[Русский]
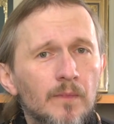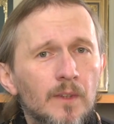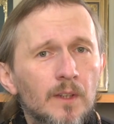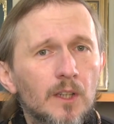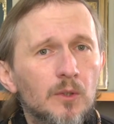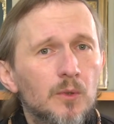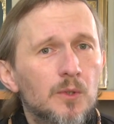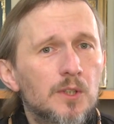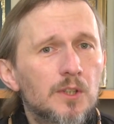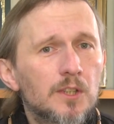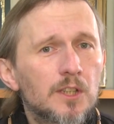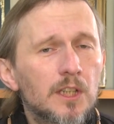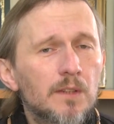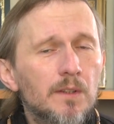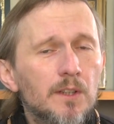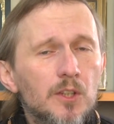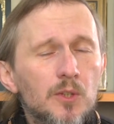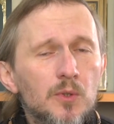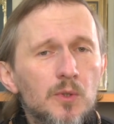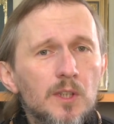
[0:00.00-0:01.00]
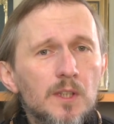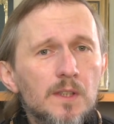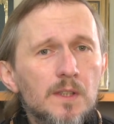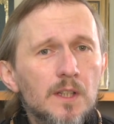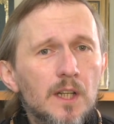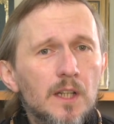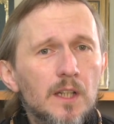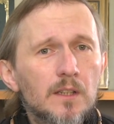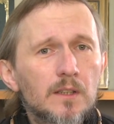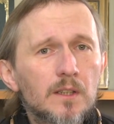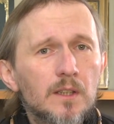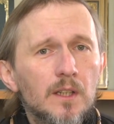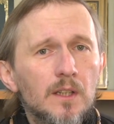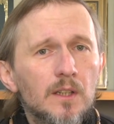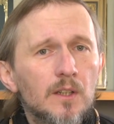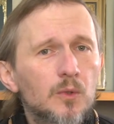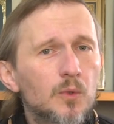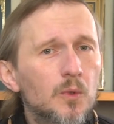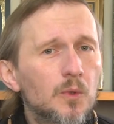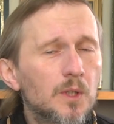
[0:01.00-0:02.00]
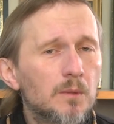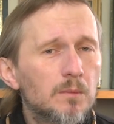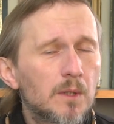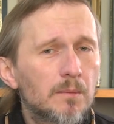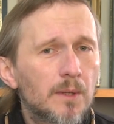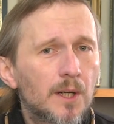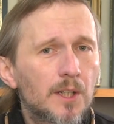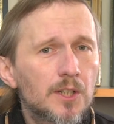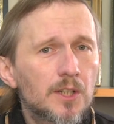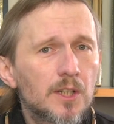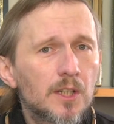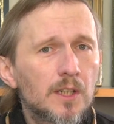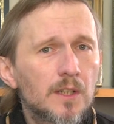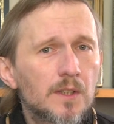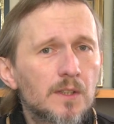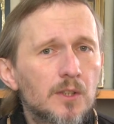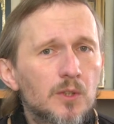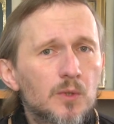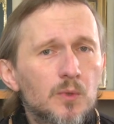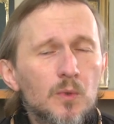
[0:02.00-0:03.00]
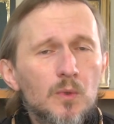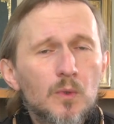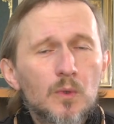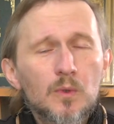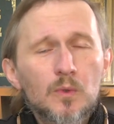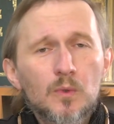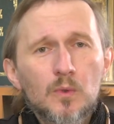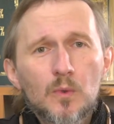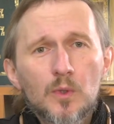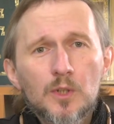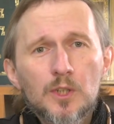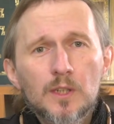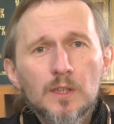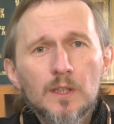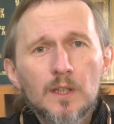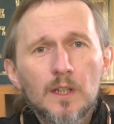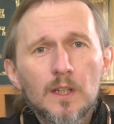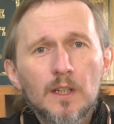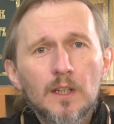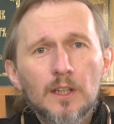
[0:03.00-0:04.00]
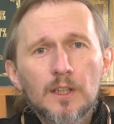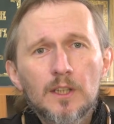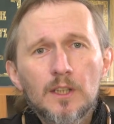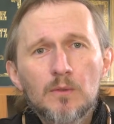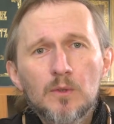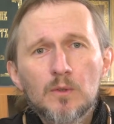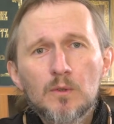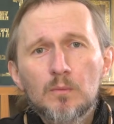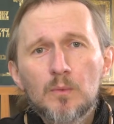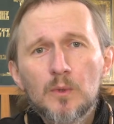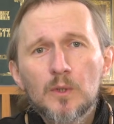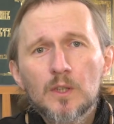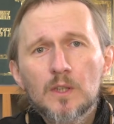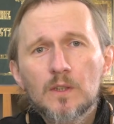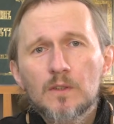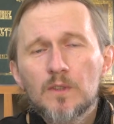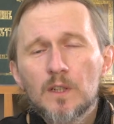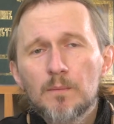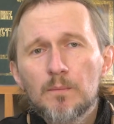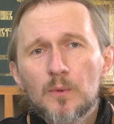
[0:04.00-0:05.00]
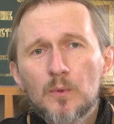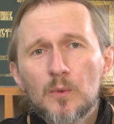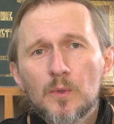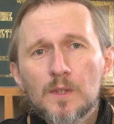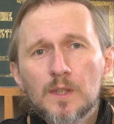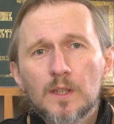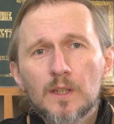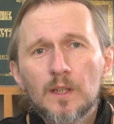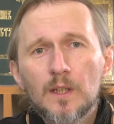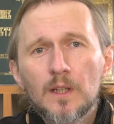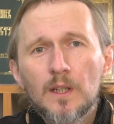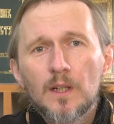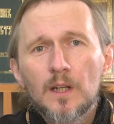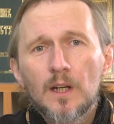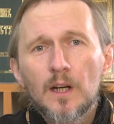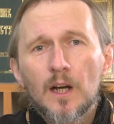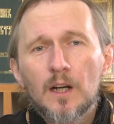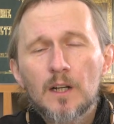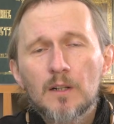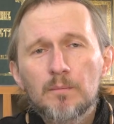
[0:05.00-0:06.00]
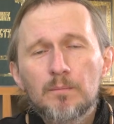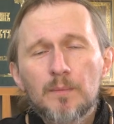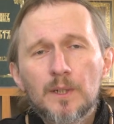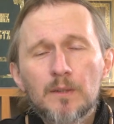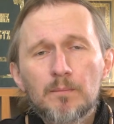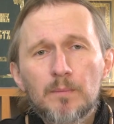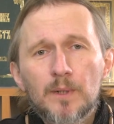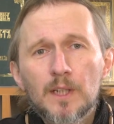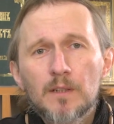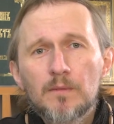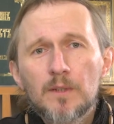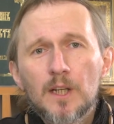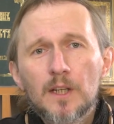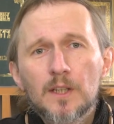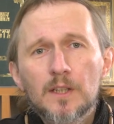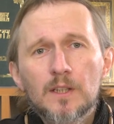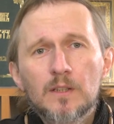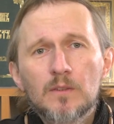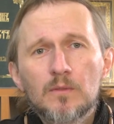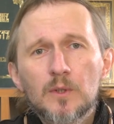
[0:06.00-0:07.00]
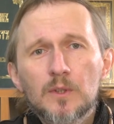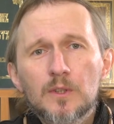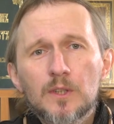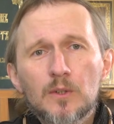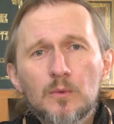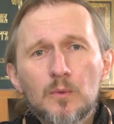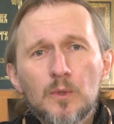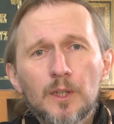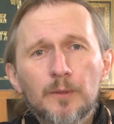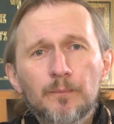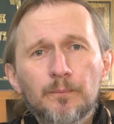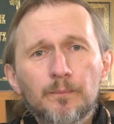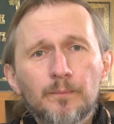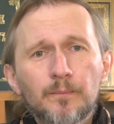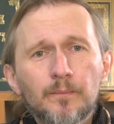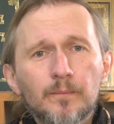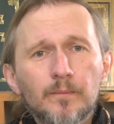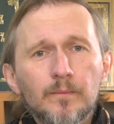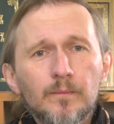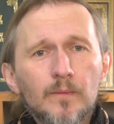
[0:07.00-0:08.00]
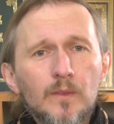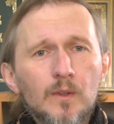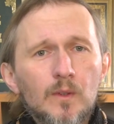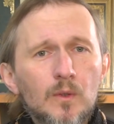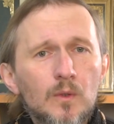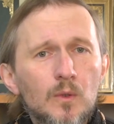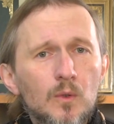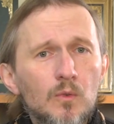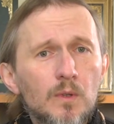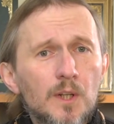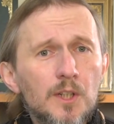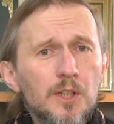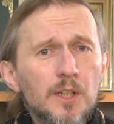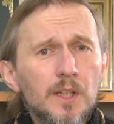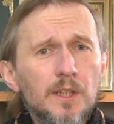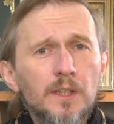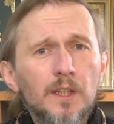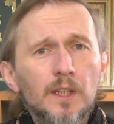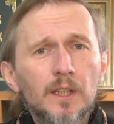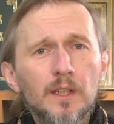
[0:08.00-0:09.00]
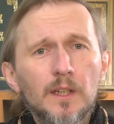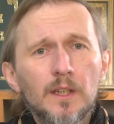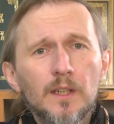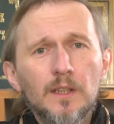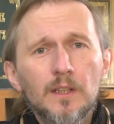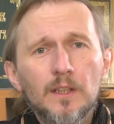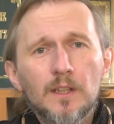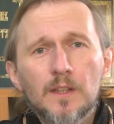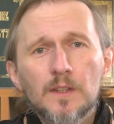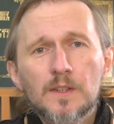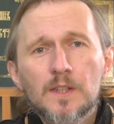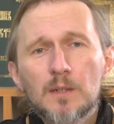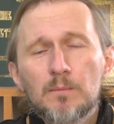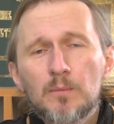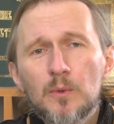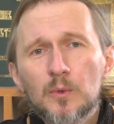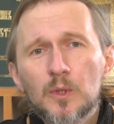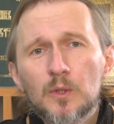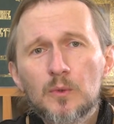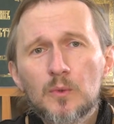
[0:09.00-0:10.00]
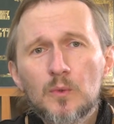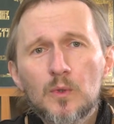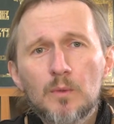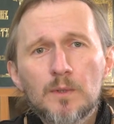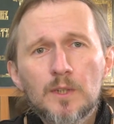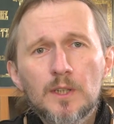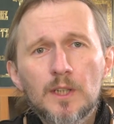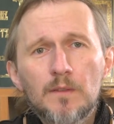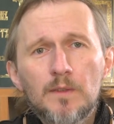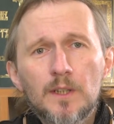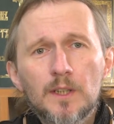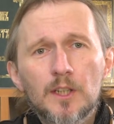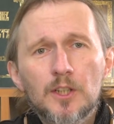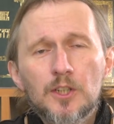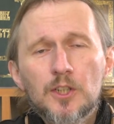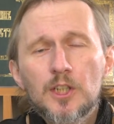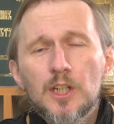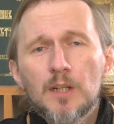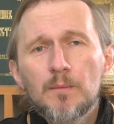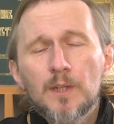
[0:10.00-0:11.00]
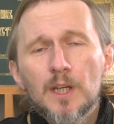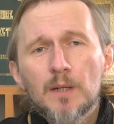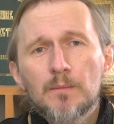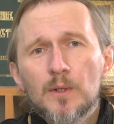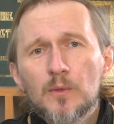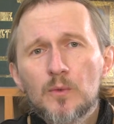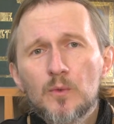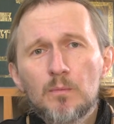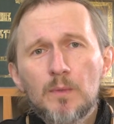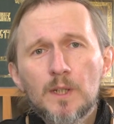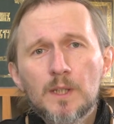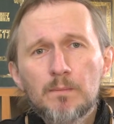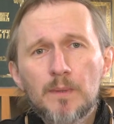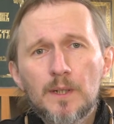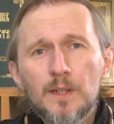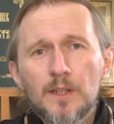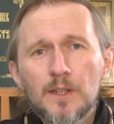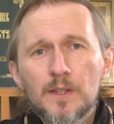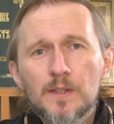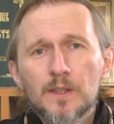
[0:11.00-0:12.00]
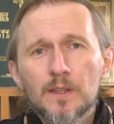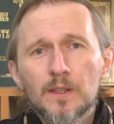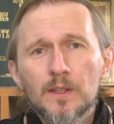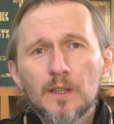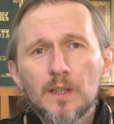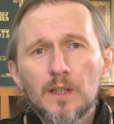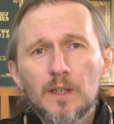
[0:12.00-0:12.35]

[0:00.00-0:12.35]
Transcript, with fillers: А то есть человек еще не знает, кто к нему обращается, что он хочет, какие у него будут вопросы, а проявляет вот такое уважение и заботу о другом человеке, чем я могу быть полезен.